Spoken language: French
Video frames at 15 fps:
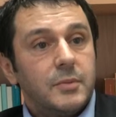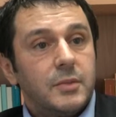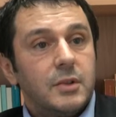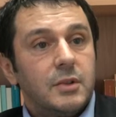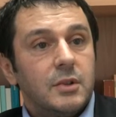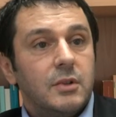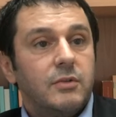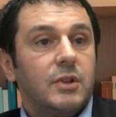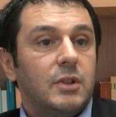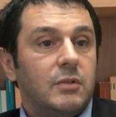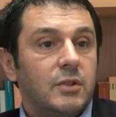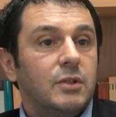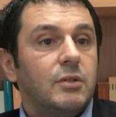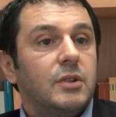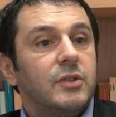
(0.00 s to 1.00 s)
hein,
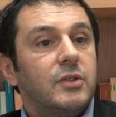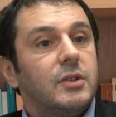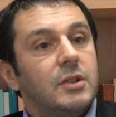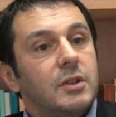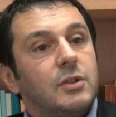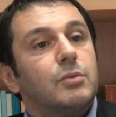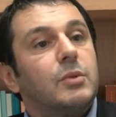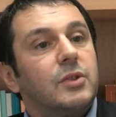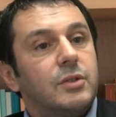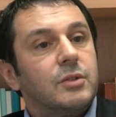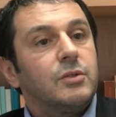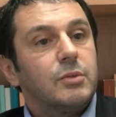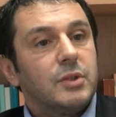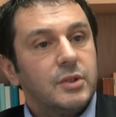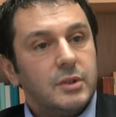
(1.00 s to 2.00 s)
arrivée dans les années
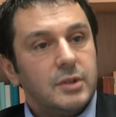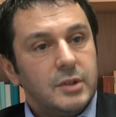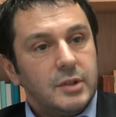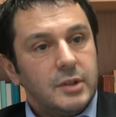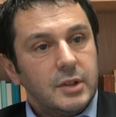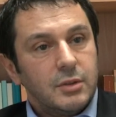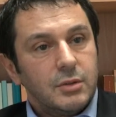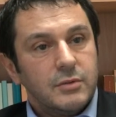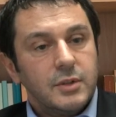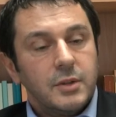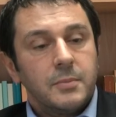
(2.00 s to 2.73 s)
60, 70, 80.